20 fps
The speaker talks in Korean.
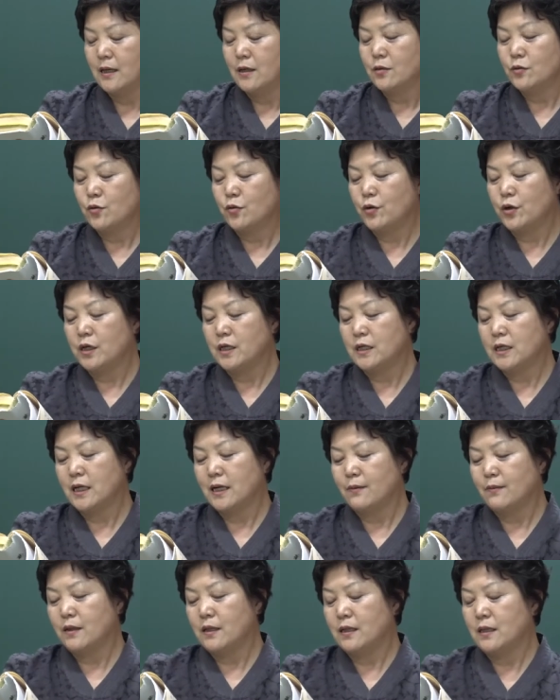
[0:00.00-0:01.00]

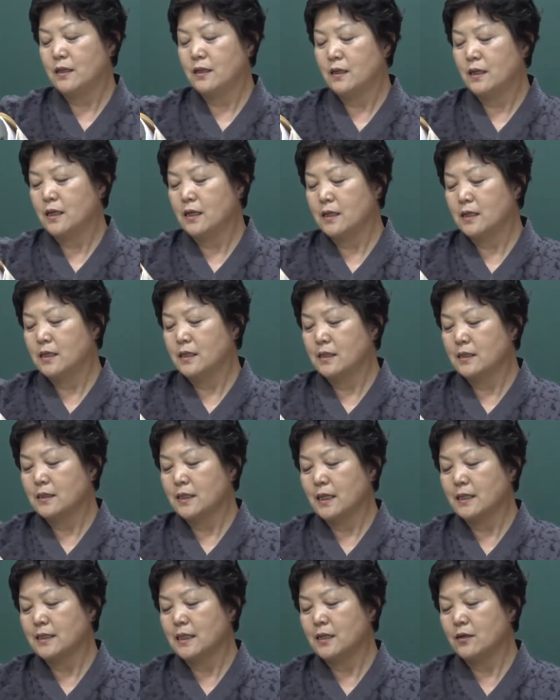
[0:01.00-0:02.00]
소인이라면 능이 그
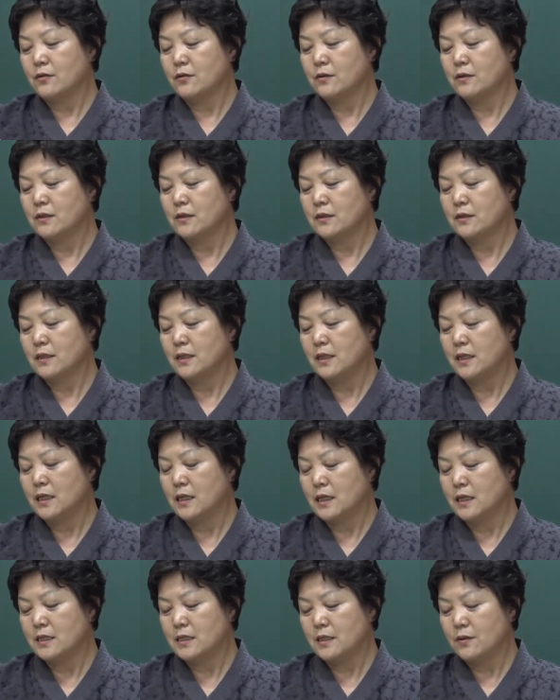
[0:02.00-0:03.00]
사사로운 뜻을
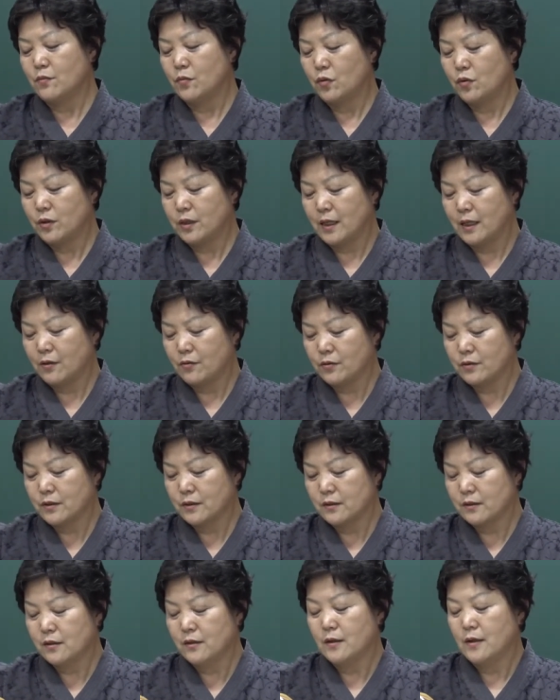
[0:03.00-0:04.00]
이기지
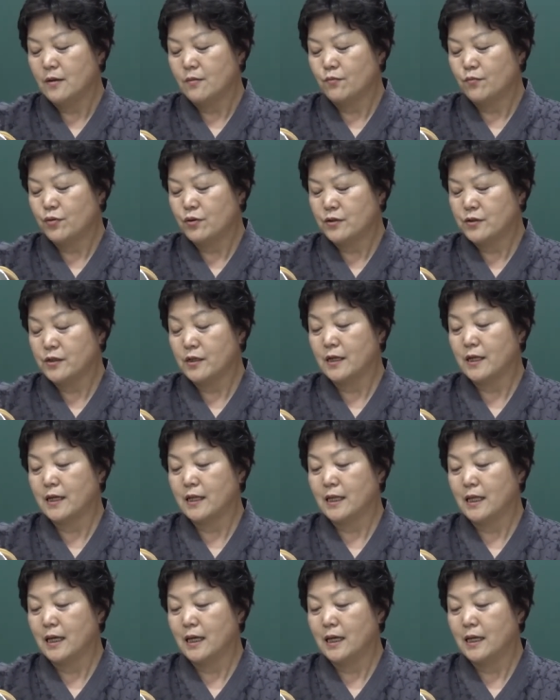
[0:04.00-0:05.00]
못하고서
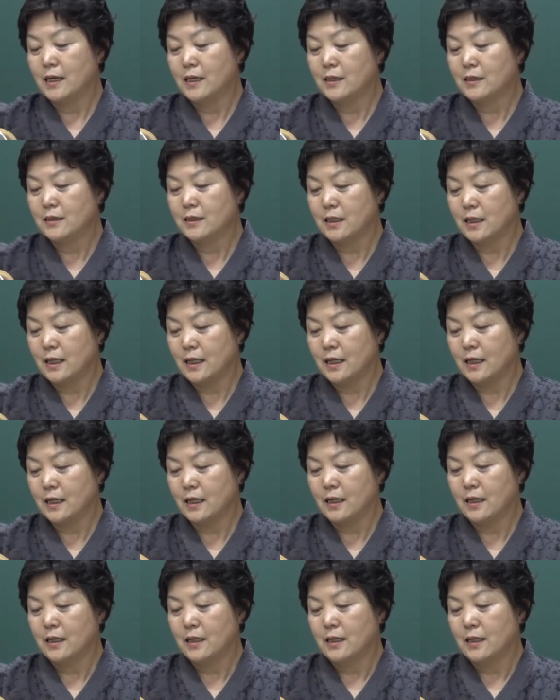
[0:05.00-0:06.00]
불설한데 이르니라.